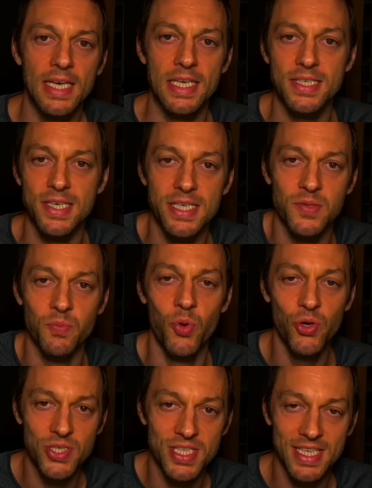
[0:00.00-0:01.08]
das ist
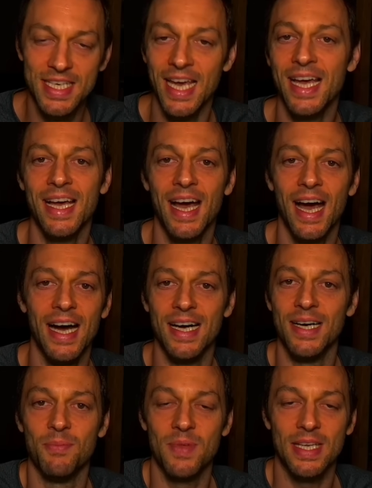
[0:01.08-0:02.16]
müßig.
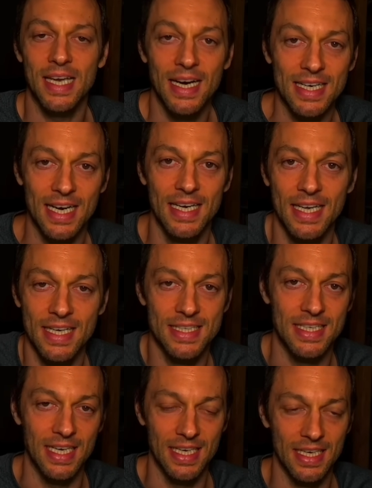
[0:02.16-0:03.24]
Ähm, da kann ich
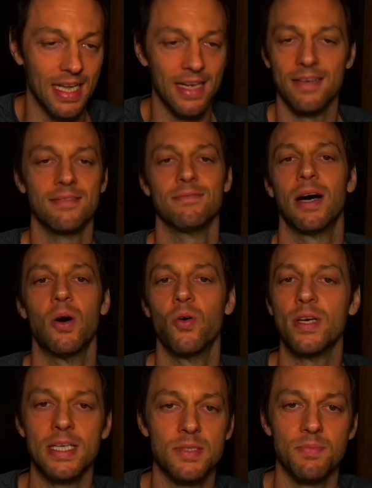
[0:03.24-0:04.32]
dann auch
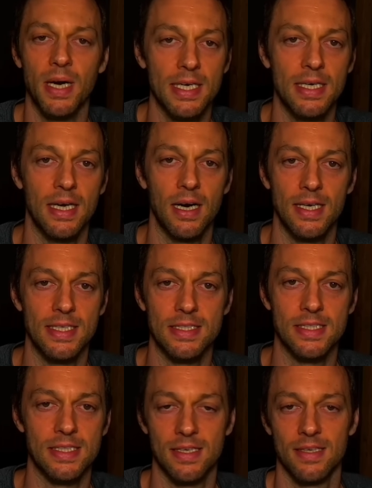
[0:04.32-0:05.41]
nichts machen, als
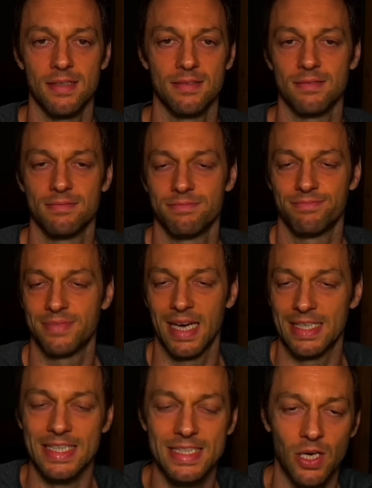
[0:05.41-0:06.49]
äh, ja,
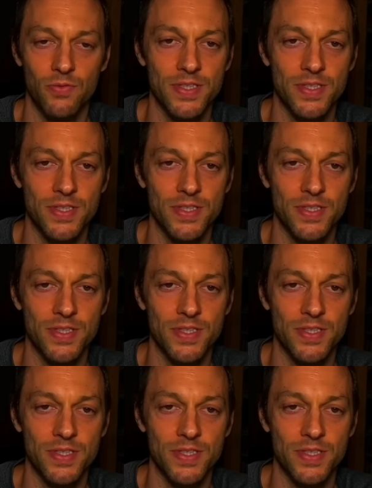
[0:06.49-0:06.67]
nicht darauf